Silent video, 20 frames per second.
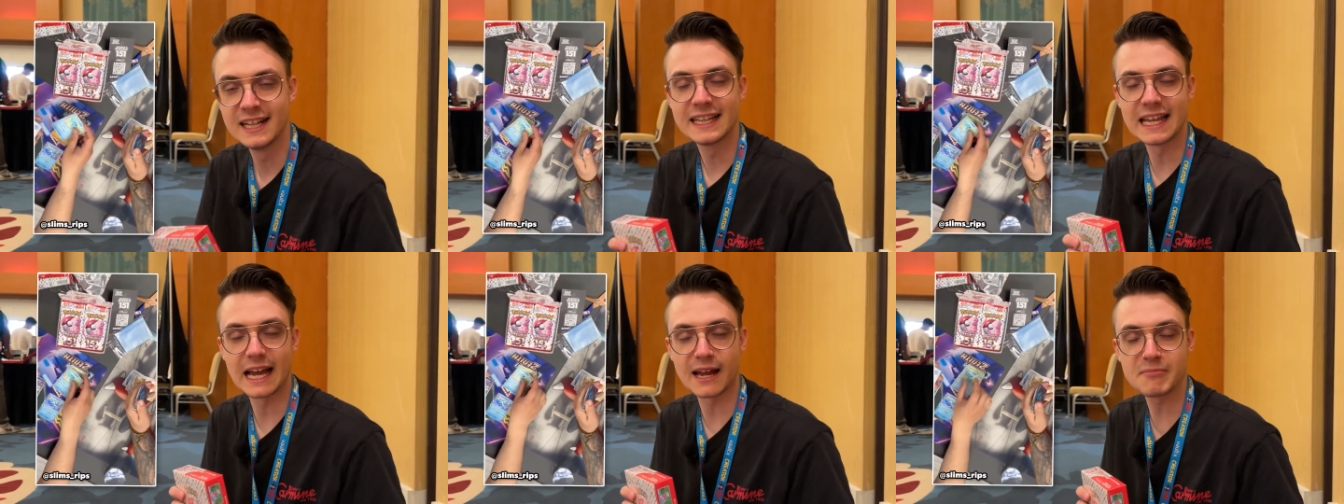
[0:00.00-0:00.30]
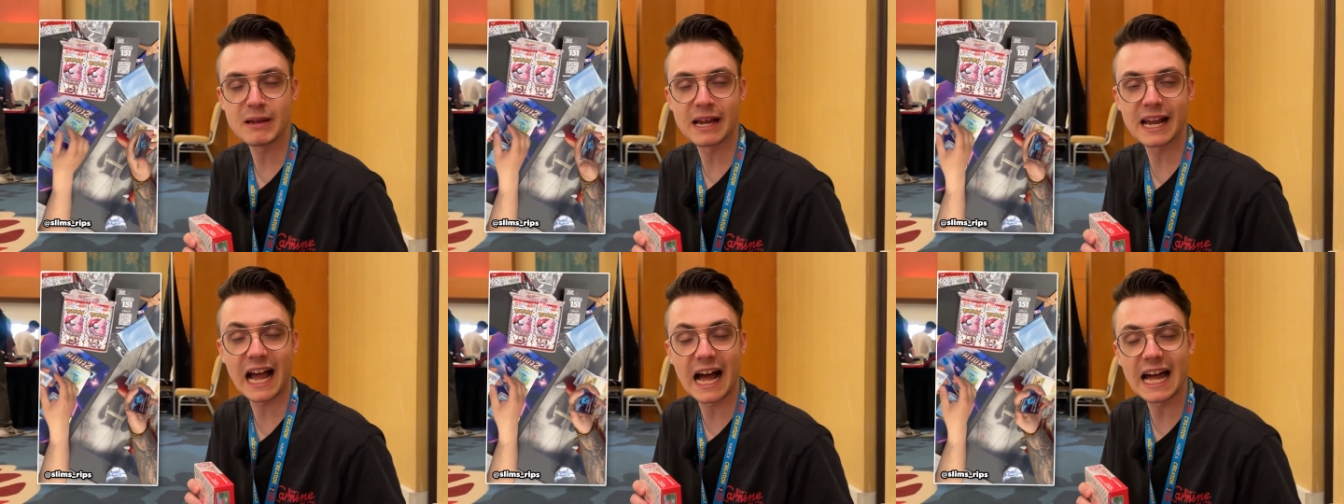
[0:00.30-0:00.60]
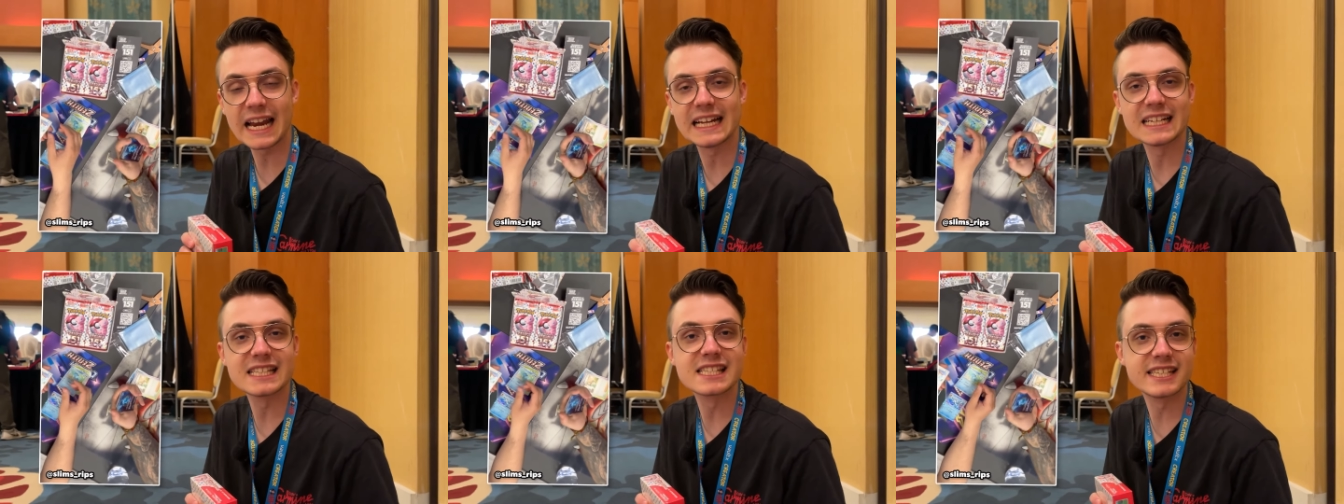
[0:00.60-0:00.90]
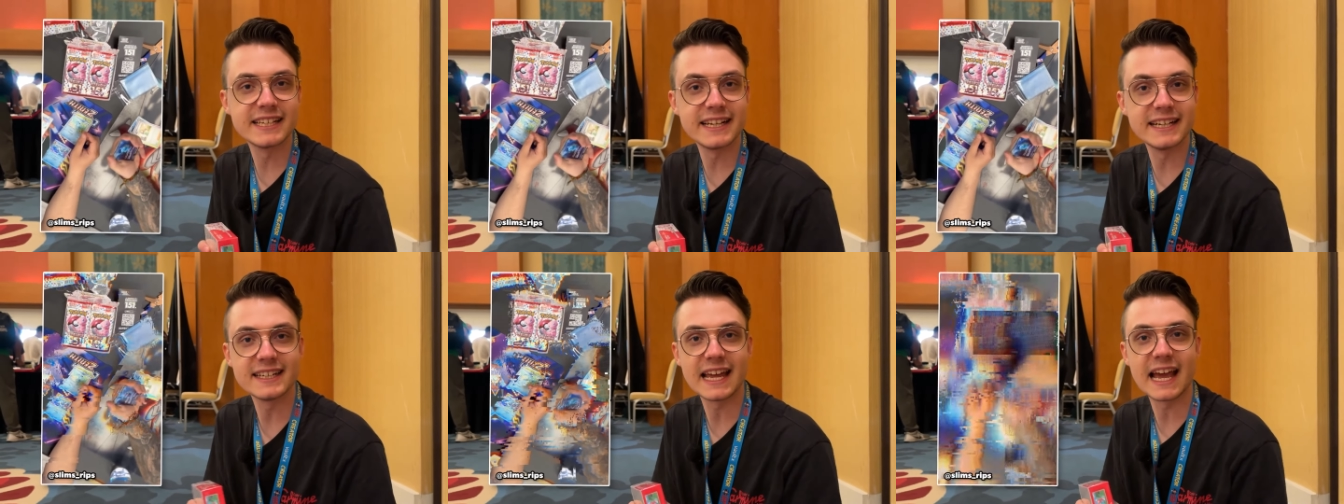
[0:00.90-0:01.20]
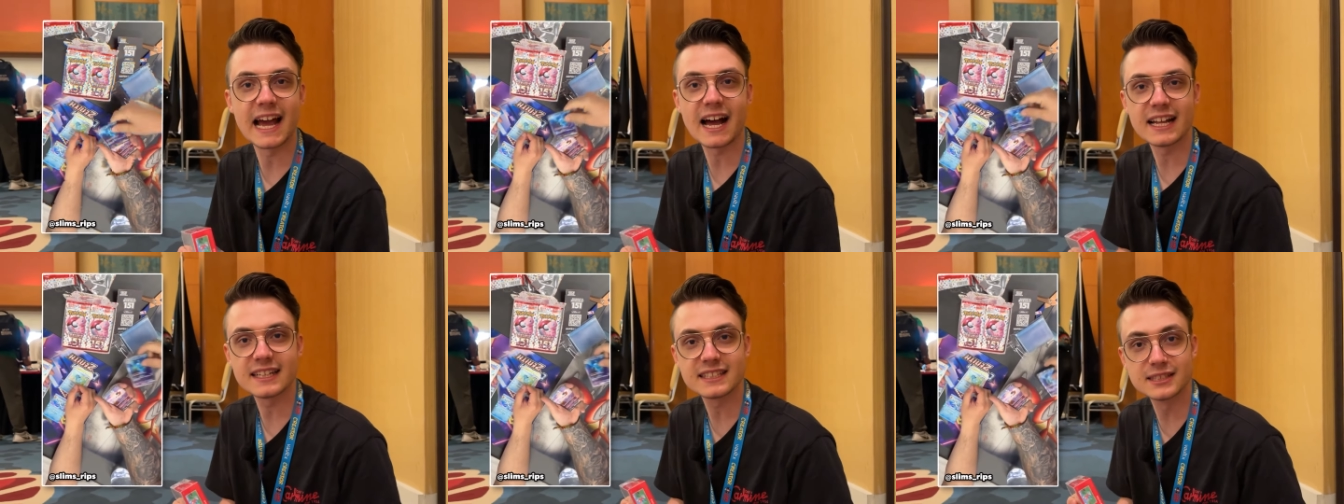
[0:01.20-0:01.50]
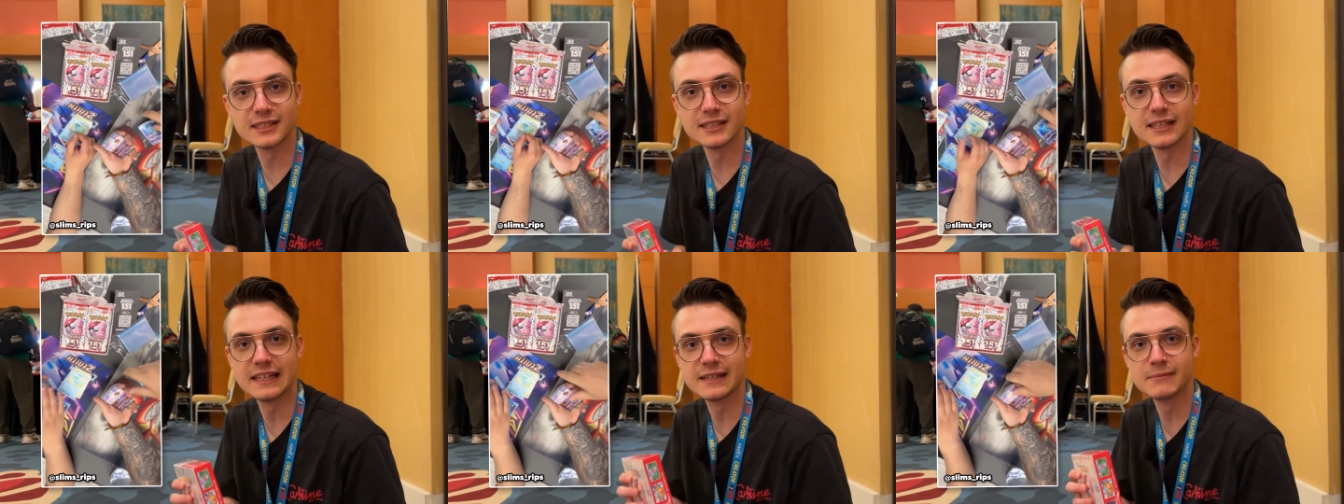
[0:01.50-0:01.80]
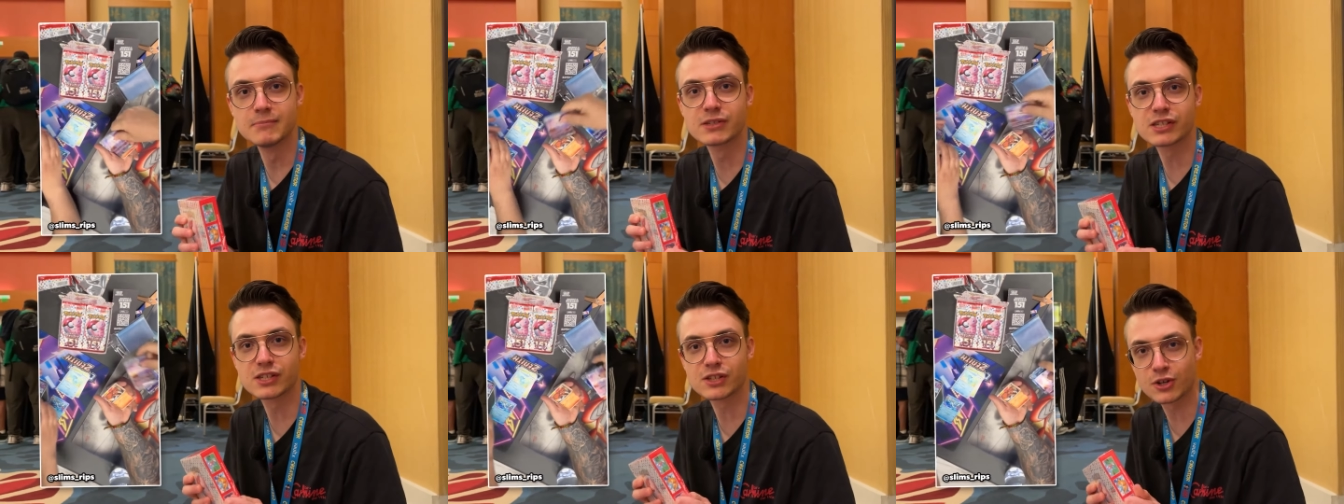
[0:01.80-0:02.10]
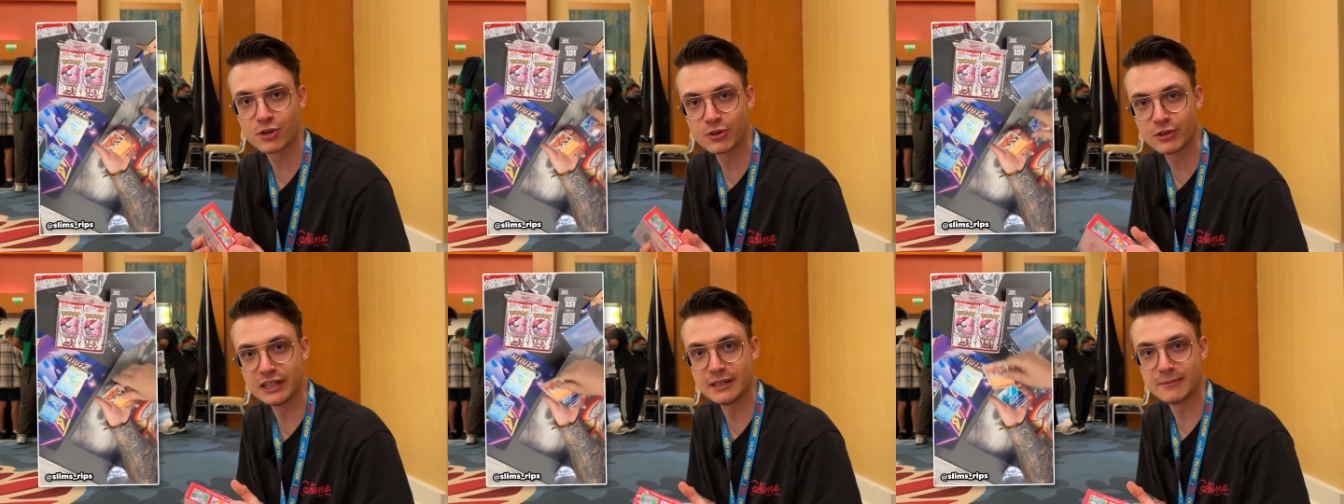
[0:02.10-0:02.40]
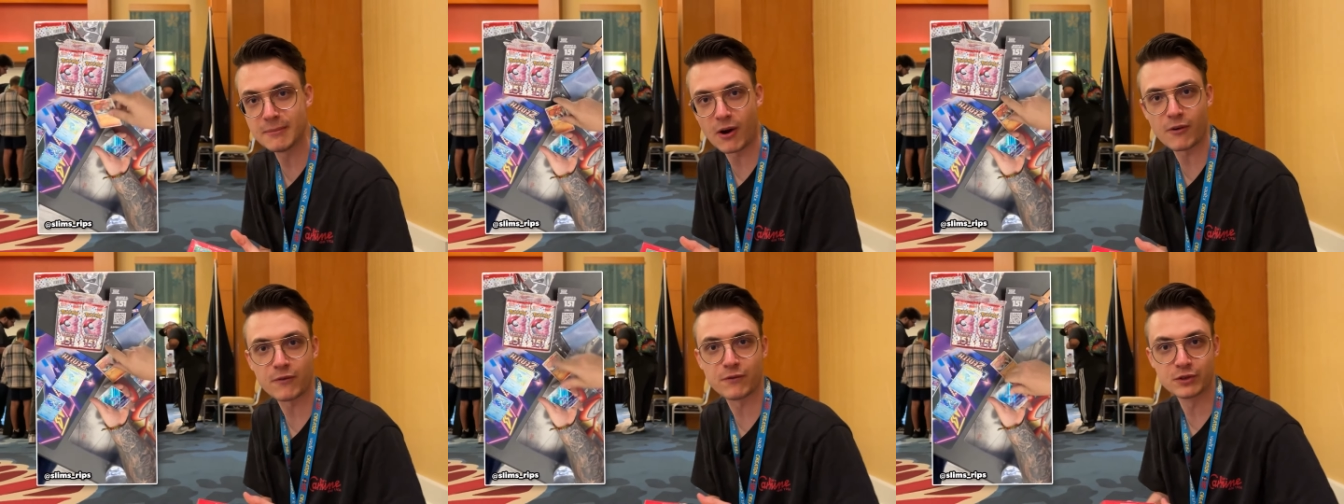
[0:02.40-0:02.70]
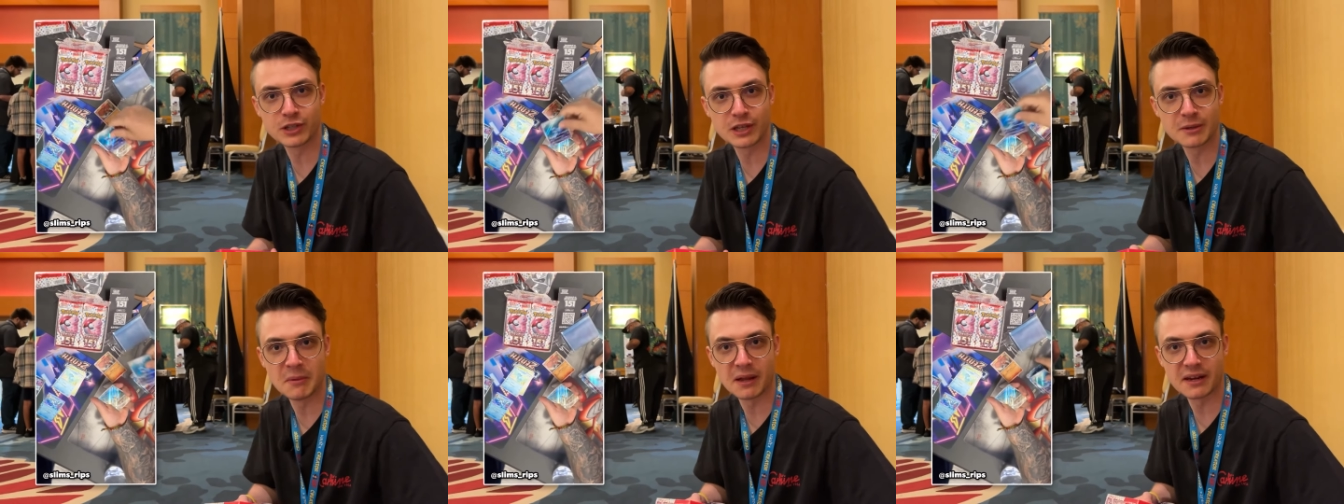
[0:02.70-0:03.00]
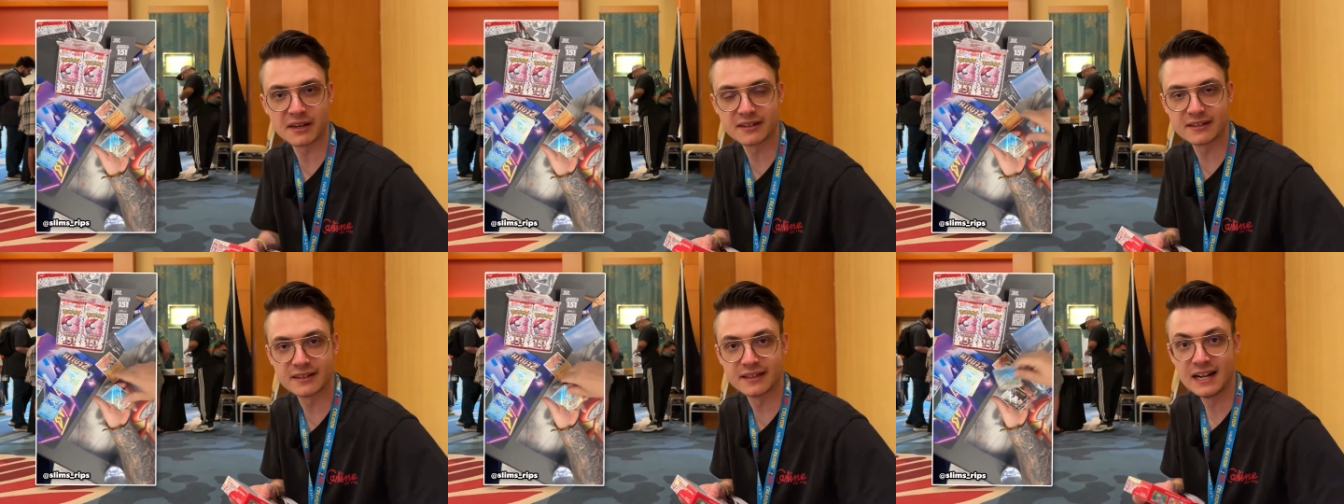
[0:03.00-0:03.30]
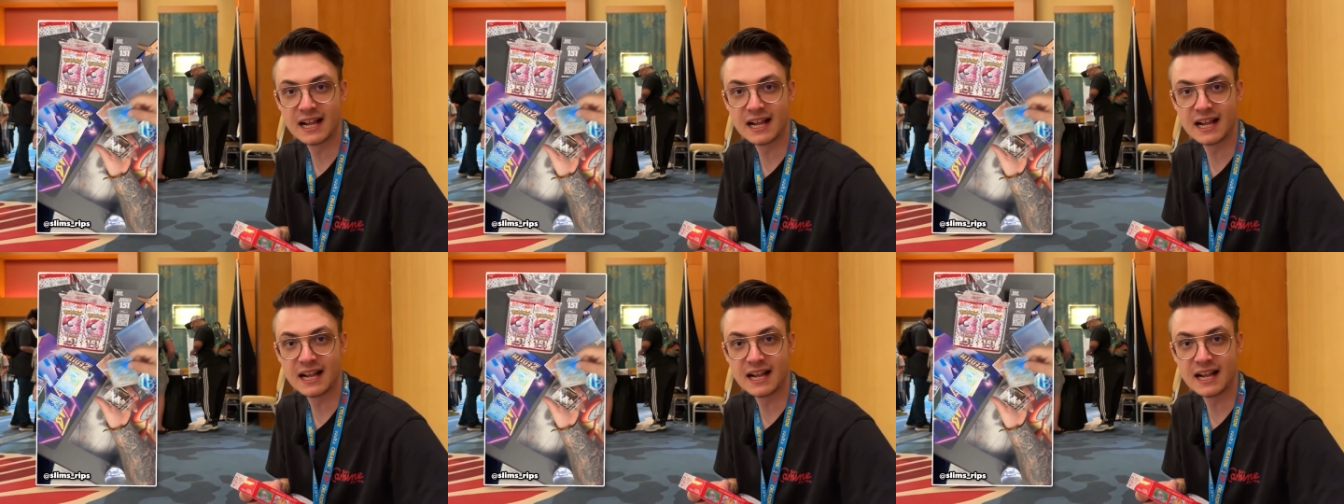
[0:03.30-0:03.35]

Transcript: Der hat mir gerade erzählt, er hatte im Stream auch für jemanden